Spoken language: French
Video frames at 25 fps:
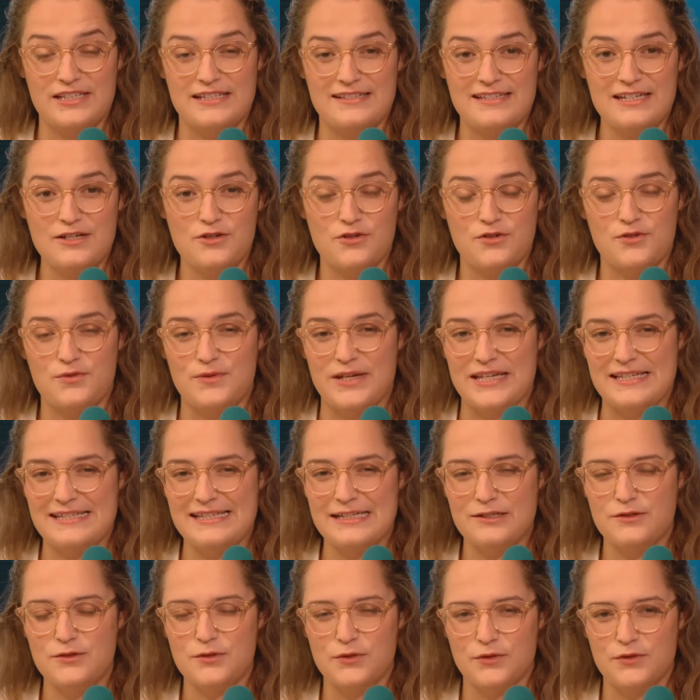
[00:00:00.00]
Cécile, je suis
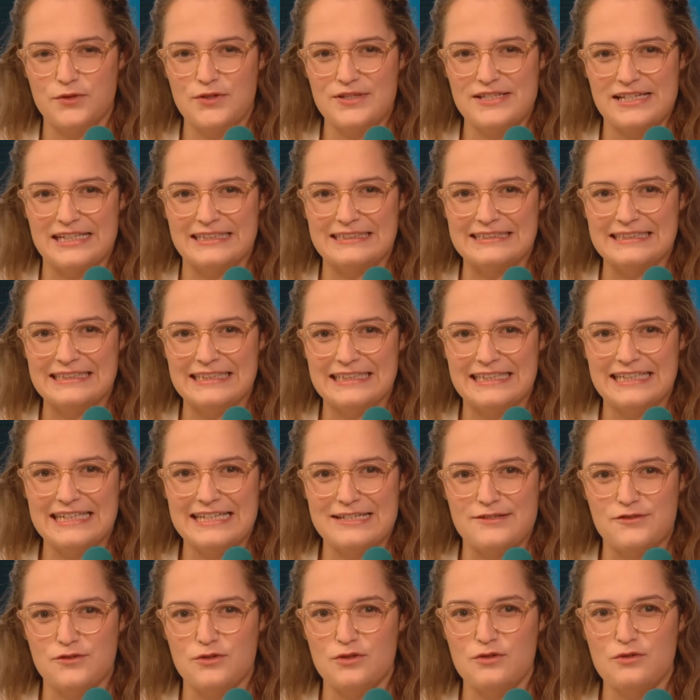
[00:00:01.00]
assez curieuse et intriguée.
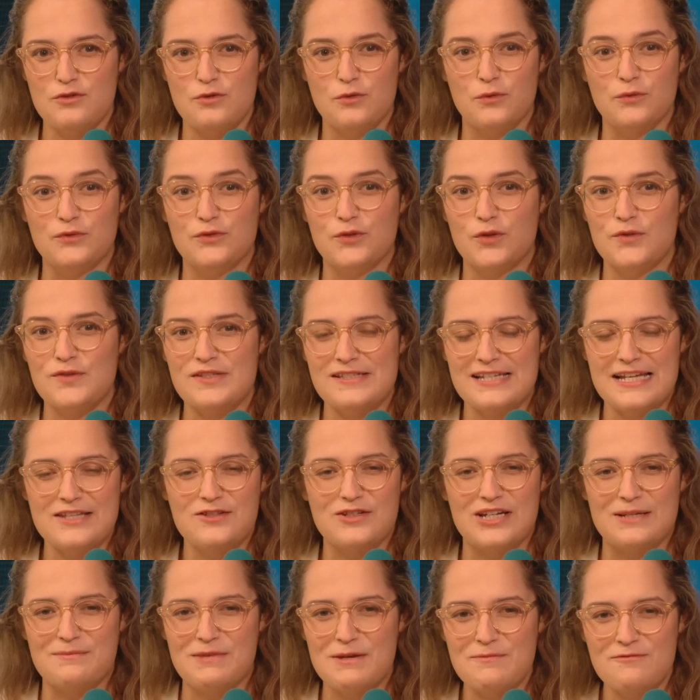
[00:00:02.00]
Est-ce qu'on enseigne
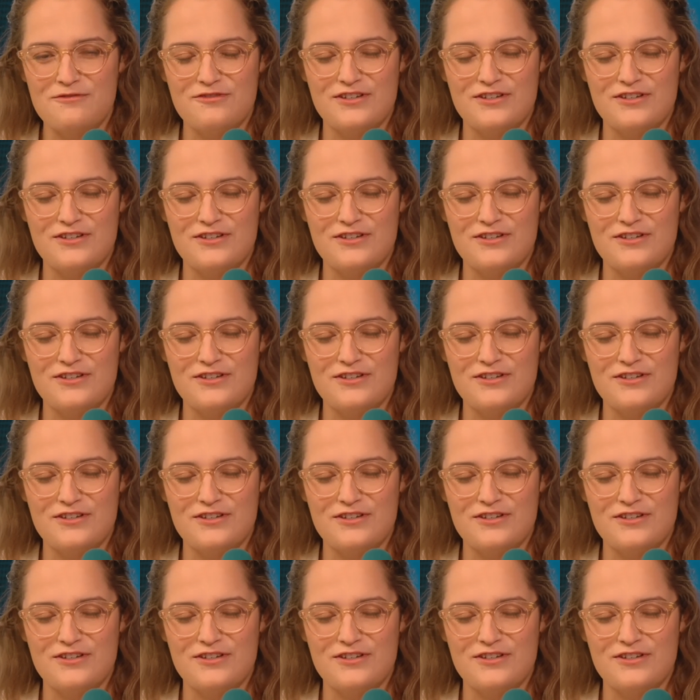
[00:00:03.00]
de la même